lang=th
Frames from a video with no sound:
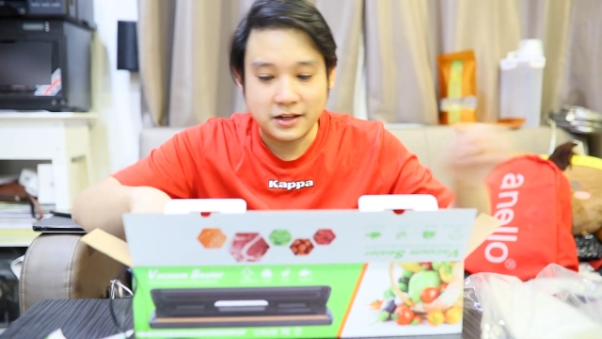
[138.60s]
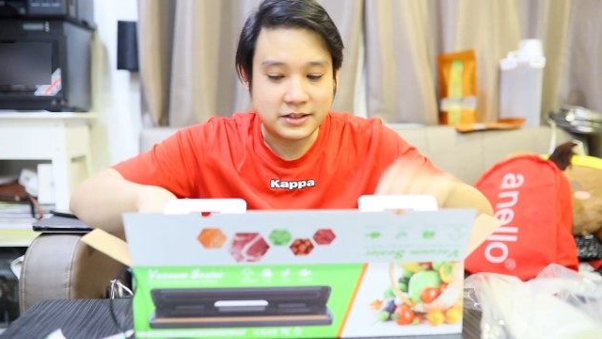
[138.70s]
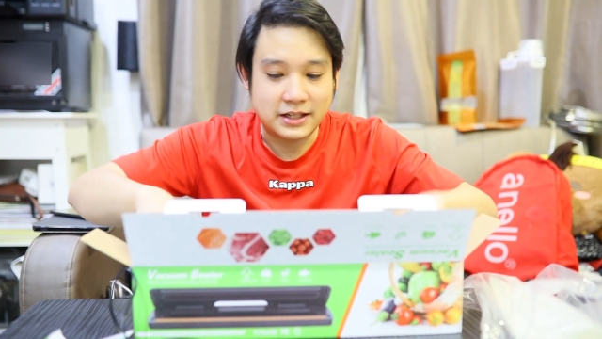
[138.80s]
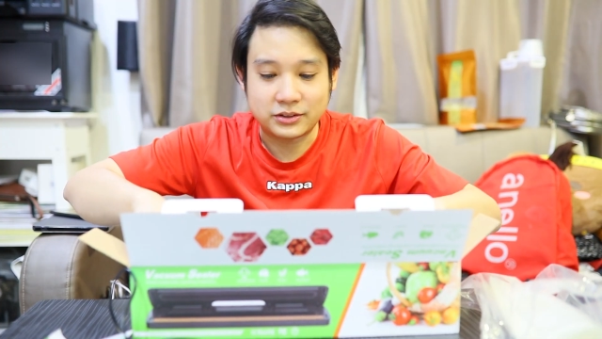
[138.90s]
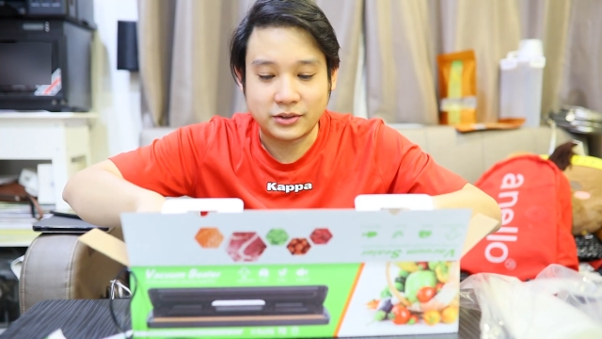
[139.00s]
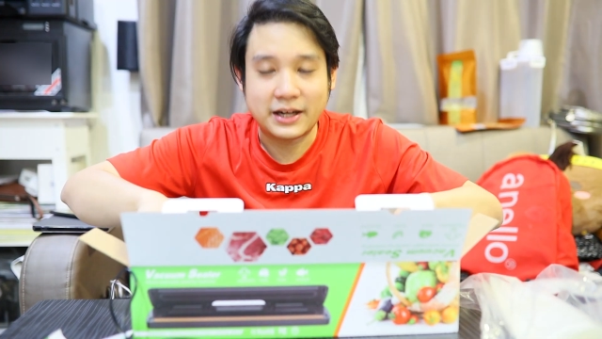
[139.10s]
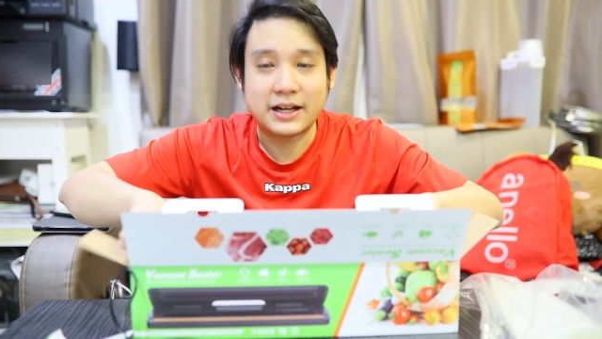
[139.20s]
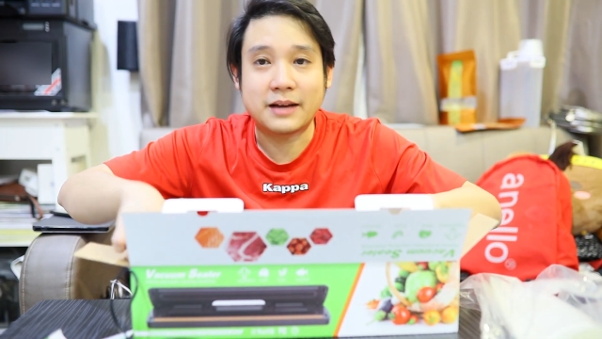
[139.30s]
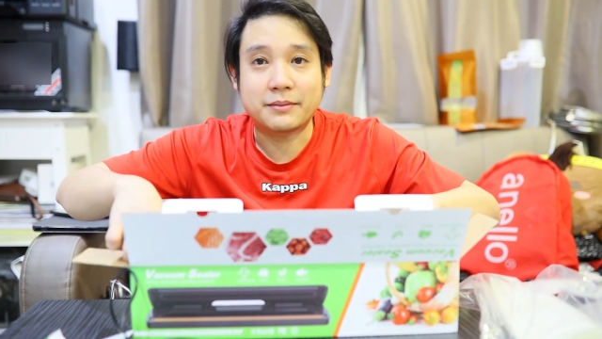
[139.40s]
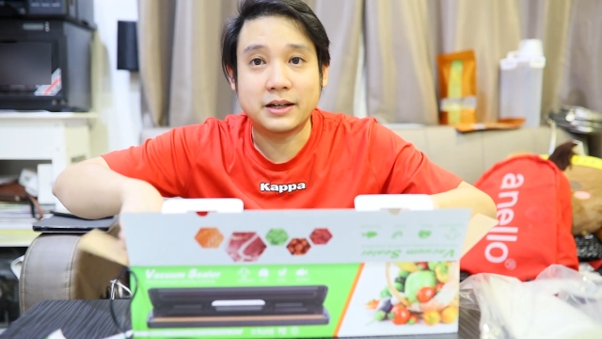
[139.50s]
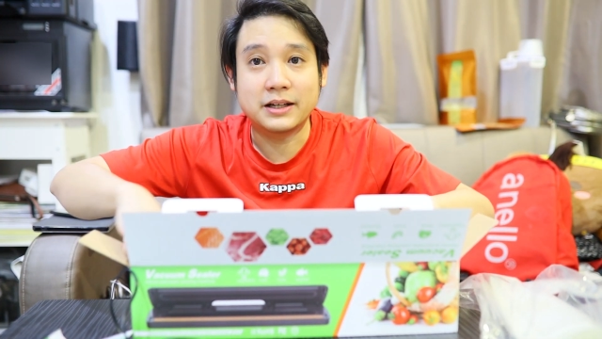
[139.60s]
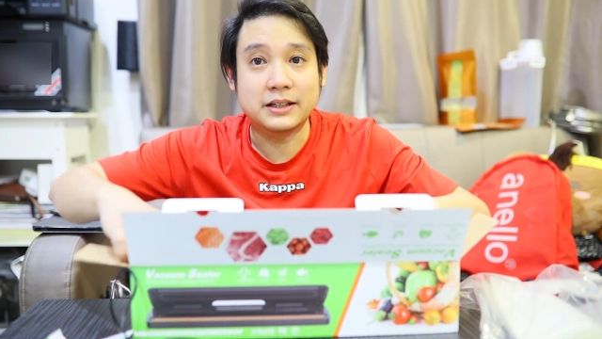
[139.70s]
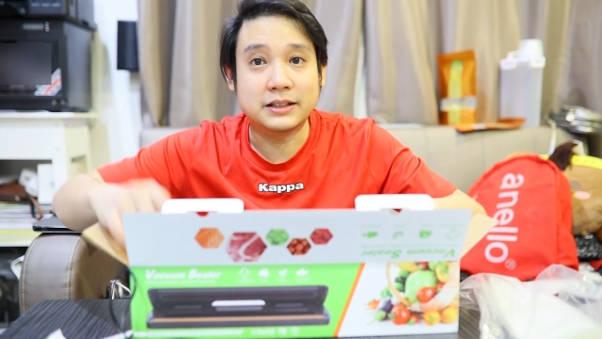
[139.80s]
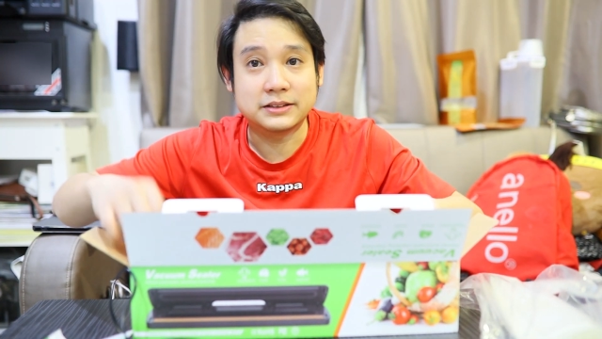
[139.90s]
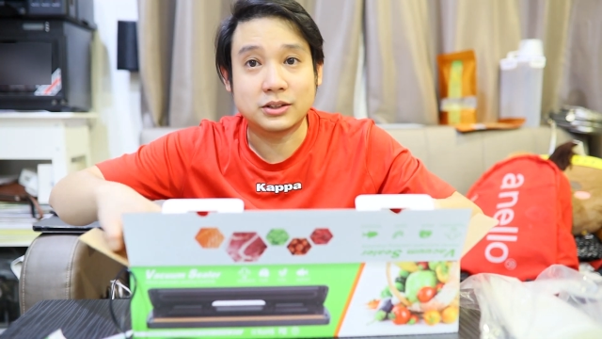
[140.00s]
นอกจากตัวนั้นนะครับก็
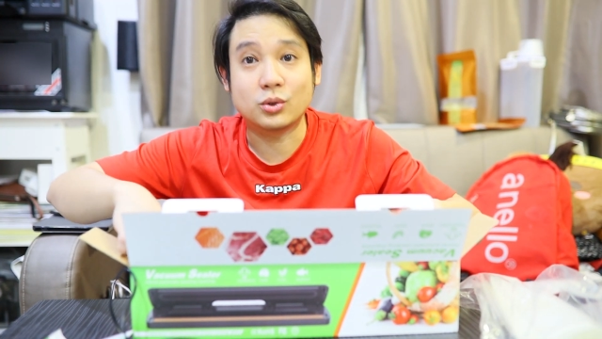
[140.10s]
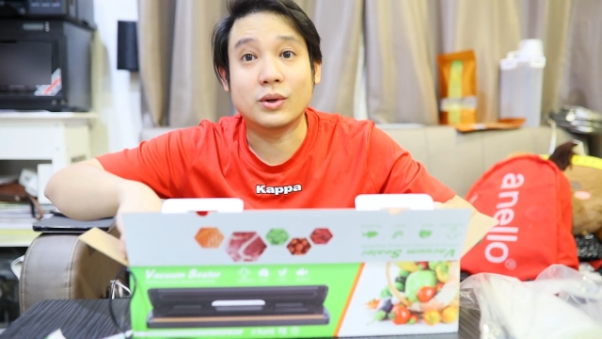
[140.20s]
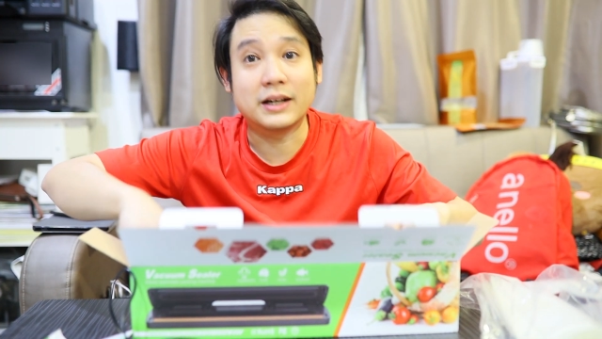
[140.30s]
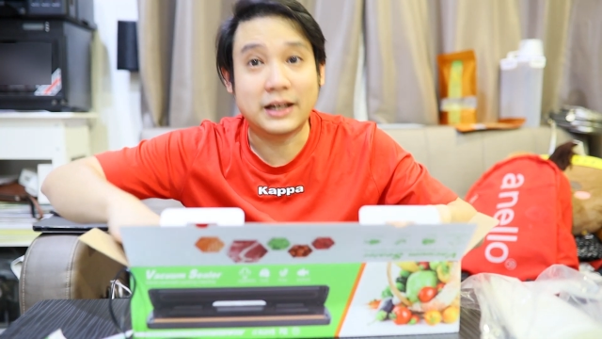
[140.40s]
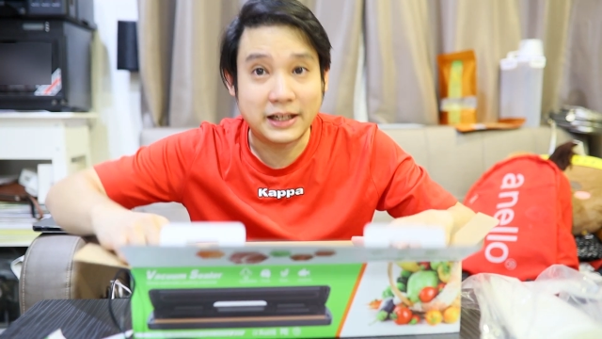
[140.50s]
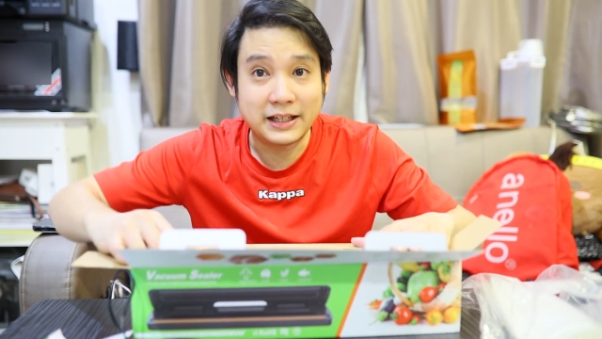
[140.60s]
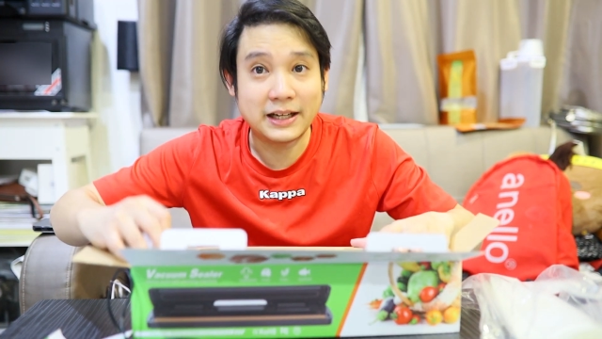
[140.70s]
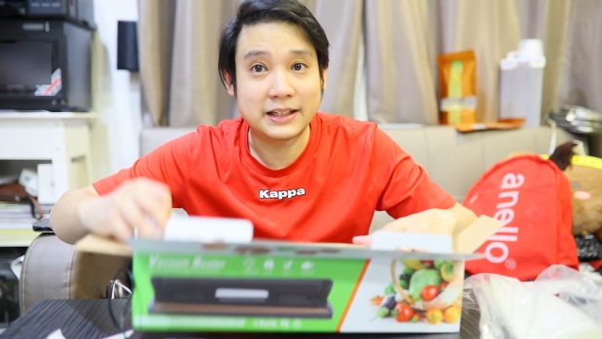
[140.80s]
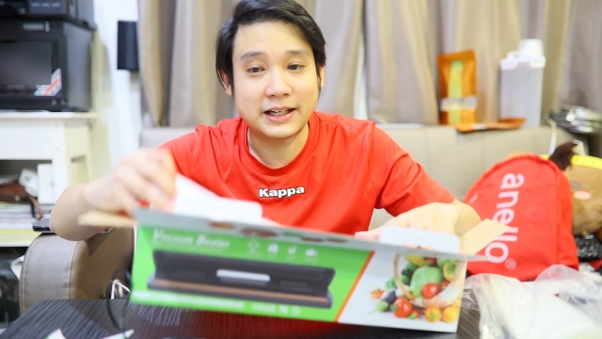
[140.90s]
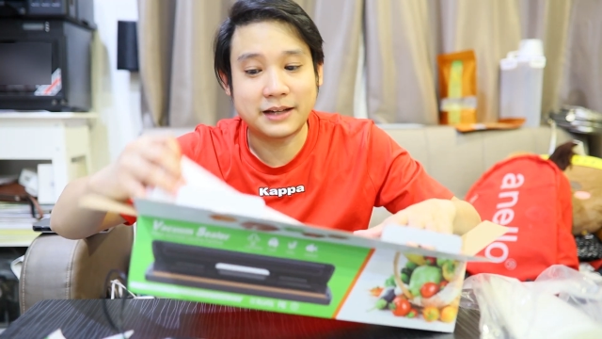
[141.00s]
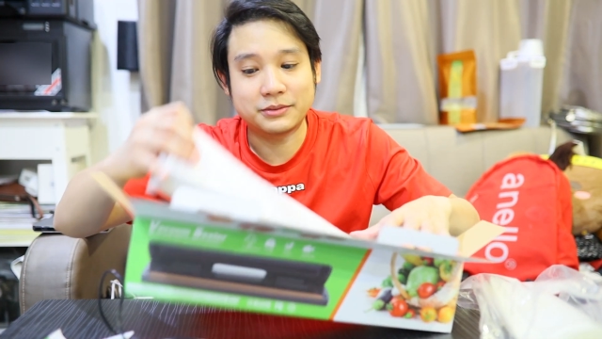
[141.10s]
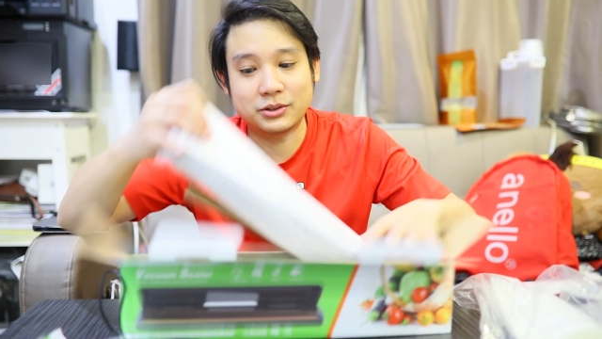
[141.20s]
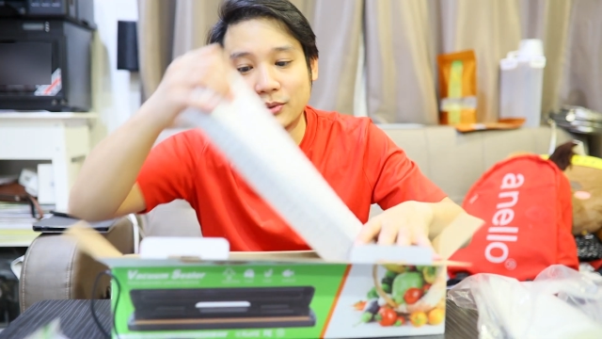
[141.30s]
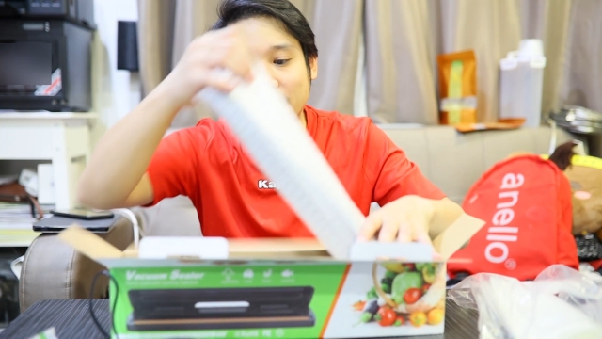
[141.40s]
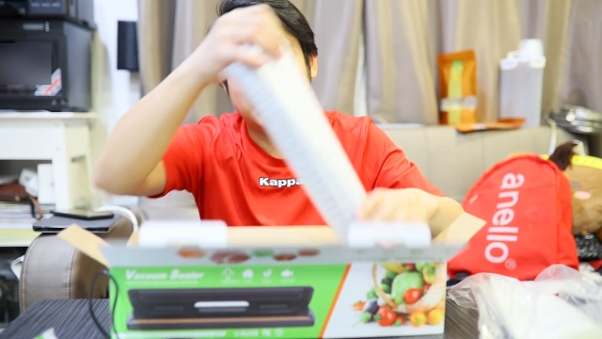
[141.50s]
คือเจ้าตัวเครื่องนะครับ
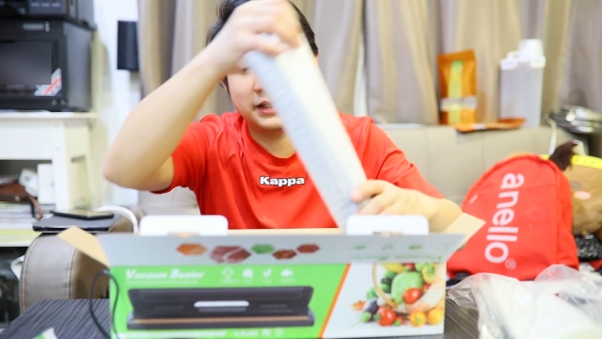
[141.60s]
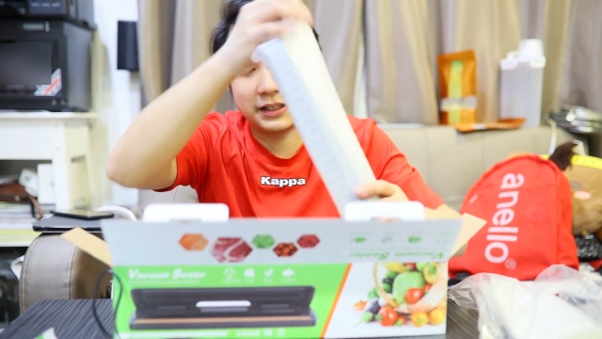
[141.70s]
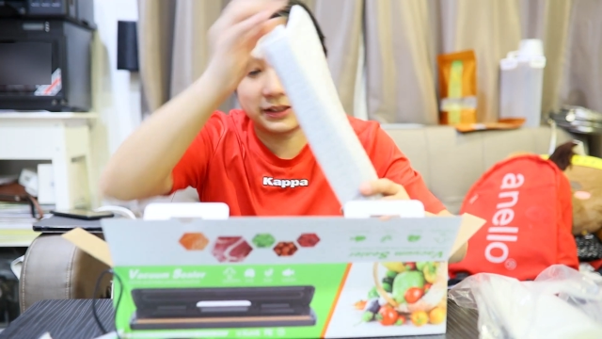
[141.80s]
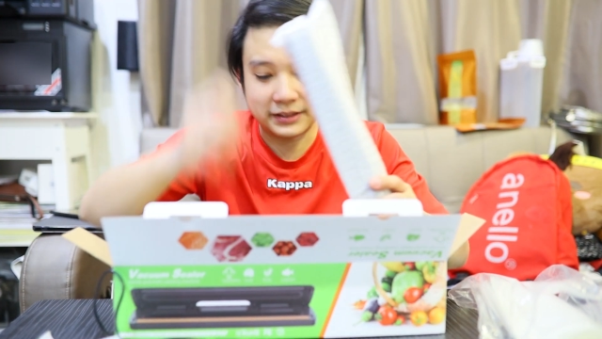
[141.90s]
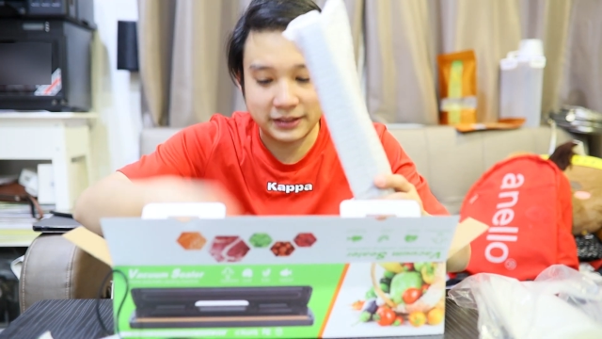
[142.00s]
เจ้าตัวเครื่อง